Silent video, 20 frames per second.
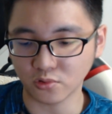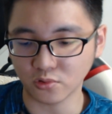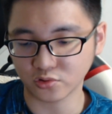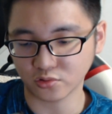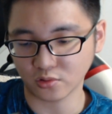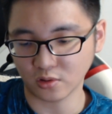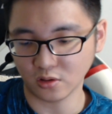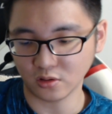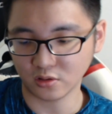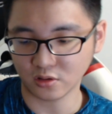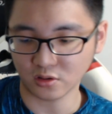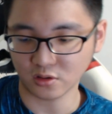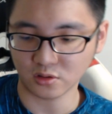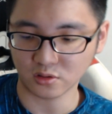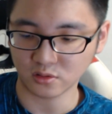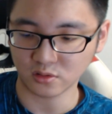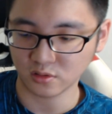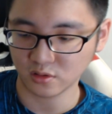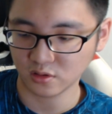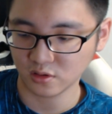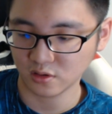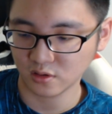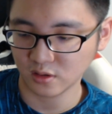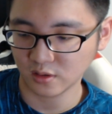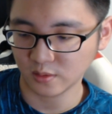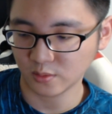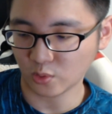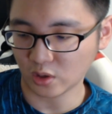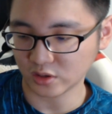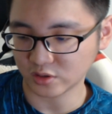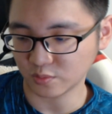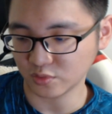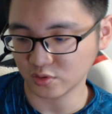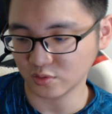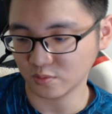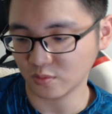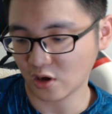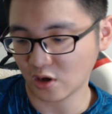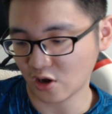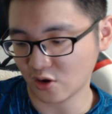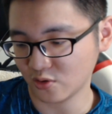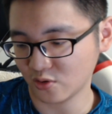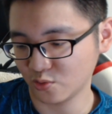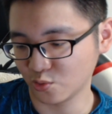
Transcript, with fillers: 所以可能画质不是那么好。